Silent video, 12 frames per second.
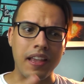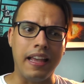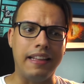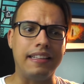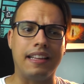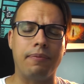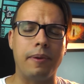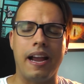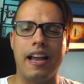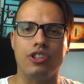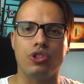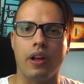é tentar
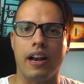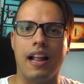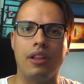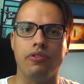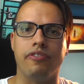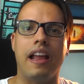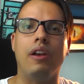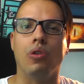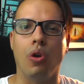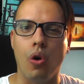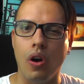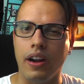pegar a história lá do velho
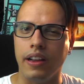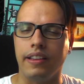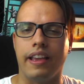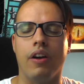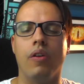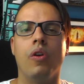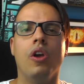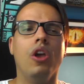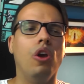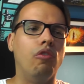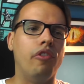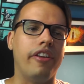Logan, que é o
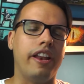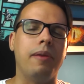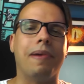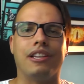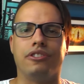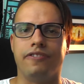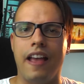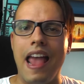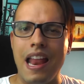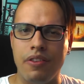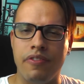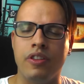Wolverine mais
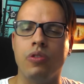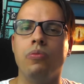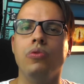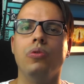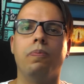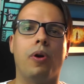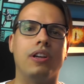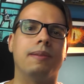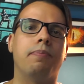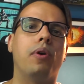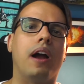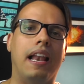velho, vendo o mundo
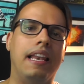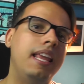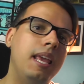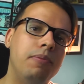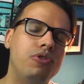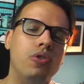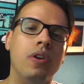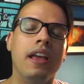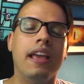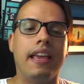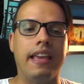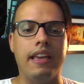pós-apocalíptico.
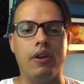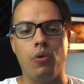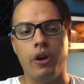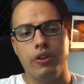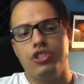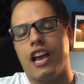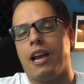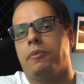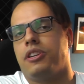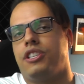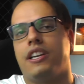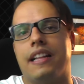E o Hugh
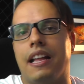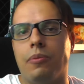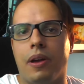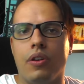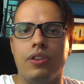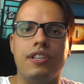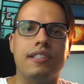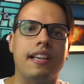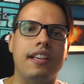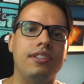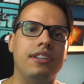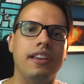Jackman já tinha dado uma
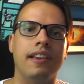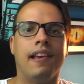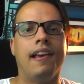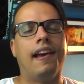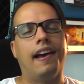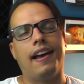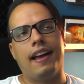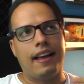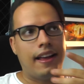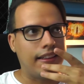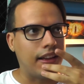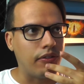notícia aí de que,
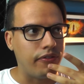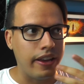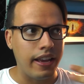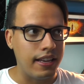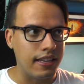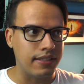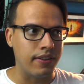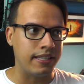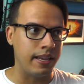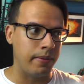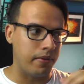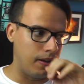ah, talvez essa vai
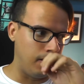ser